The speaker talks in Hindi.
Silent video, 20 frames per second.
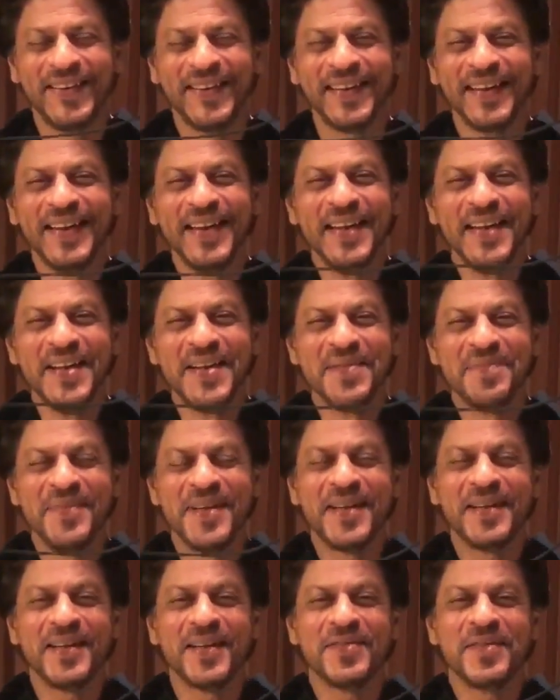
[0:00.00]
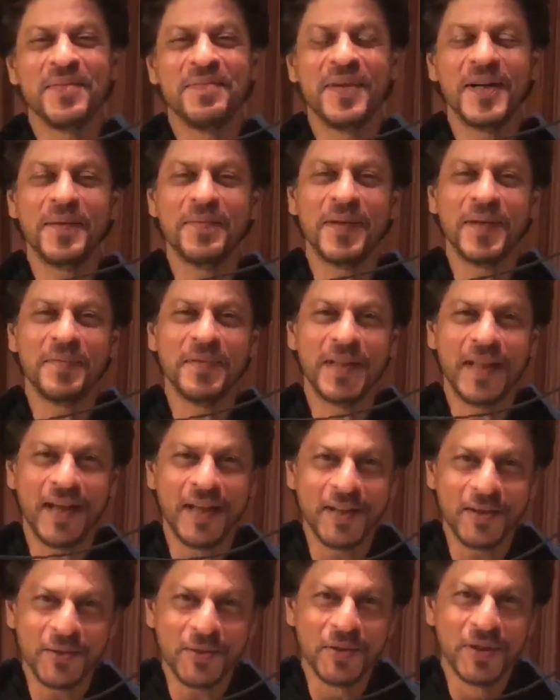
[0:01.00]
और मेरी तरफ से बड़ी बड़ी
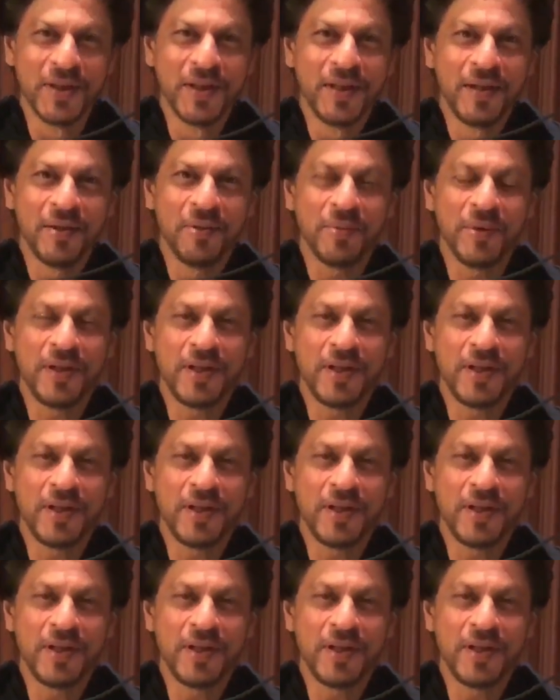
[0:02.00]
बधाई हो